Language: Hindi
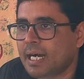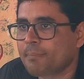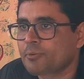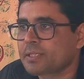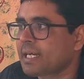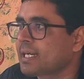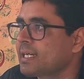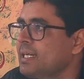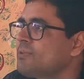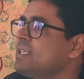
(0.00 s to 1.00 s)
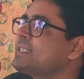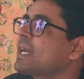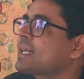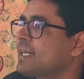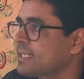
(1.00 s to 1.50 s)
आपको क्या करना है ओनली
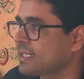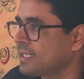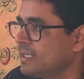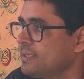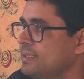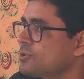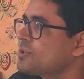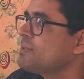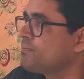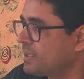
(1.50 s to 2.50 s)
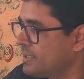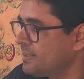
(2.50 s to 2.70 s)
चार कार्य करना है सो सिंपल